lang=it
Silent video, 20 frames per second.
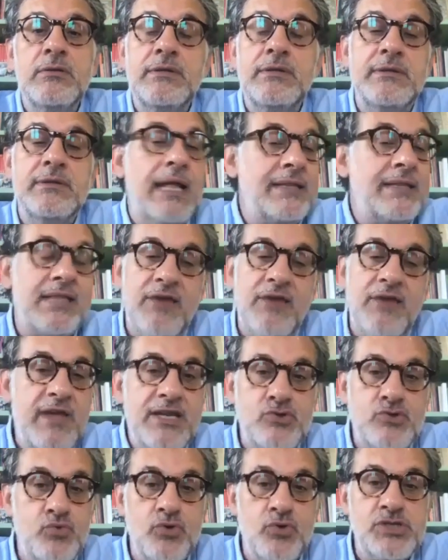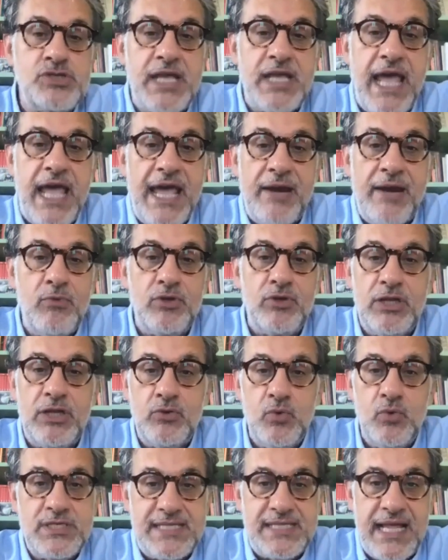attraverso uno schermo da
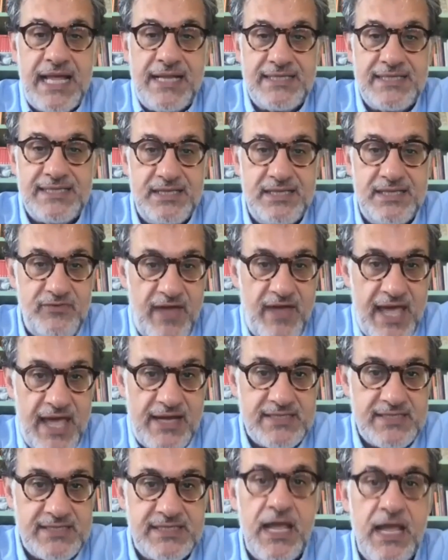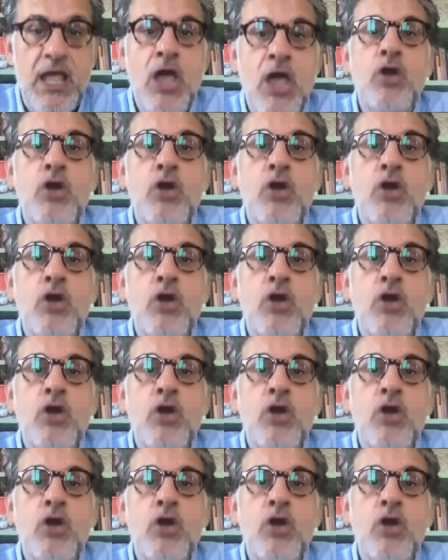due stanze diverse.